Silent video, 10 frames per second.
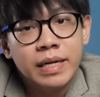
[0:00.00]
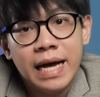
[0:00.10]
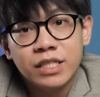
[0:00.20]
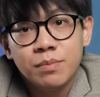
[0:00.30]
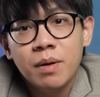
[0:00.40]
มัน
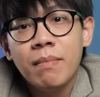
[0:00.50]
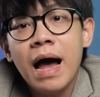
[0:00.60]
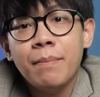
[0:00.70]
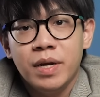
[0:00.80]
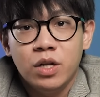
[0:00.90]
อาจจะมี
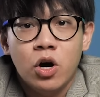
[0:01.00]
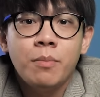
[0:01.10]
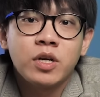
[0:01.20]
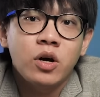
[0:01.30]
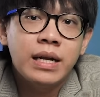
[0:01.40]
มากมีน้อ
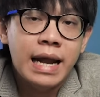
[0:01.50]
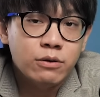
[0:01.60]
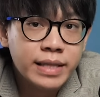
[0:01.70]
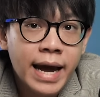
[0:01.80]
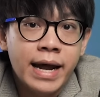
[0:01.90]
ยมันก็
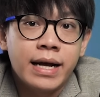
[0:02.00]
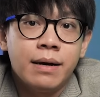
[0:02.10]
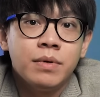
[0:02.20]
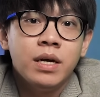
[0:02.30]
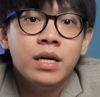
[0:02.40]
แล้วแต่
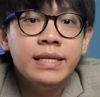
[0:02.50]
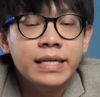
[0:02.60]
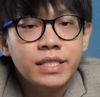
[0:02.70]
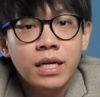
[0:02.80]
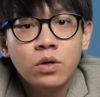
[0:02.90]
นะครับอ
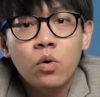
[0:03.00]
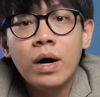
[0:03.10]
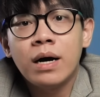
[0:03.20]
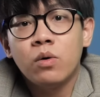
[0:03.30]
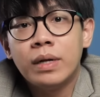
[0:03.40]
ย่างเช่นโค
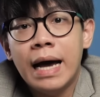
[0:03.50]
คาโค